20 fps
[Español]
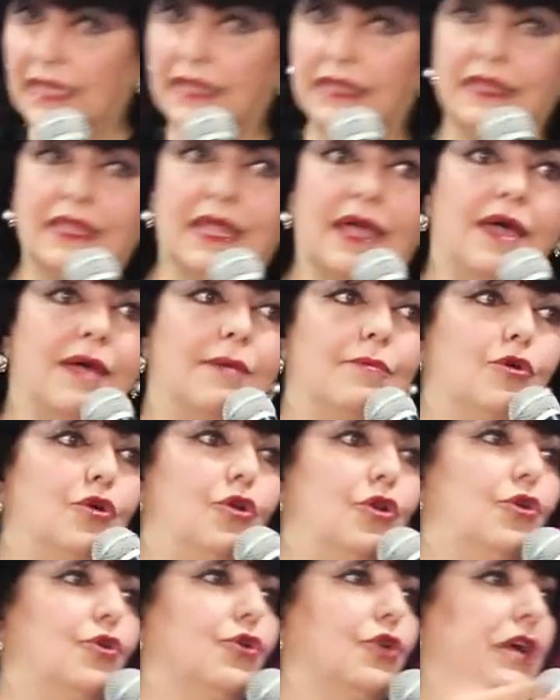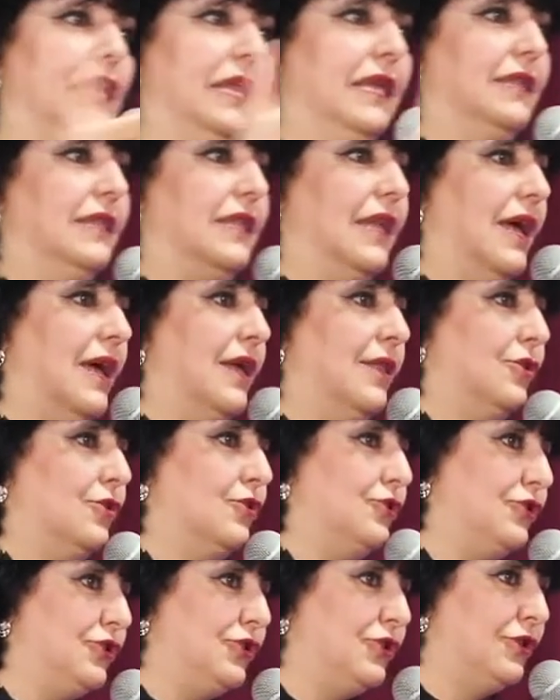estamos los
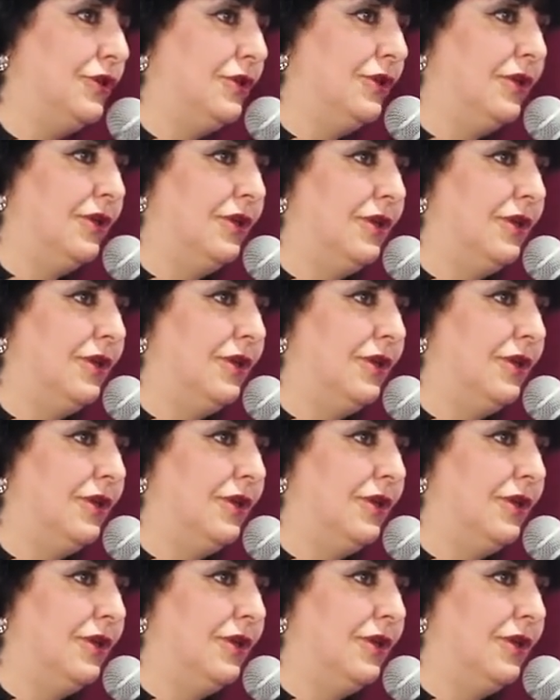cristianos,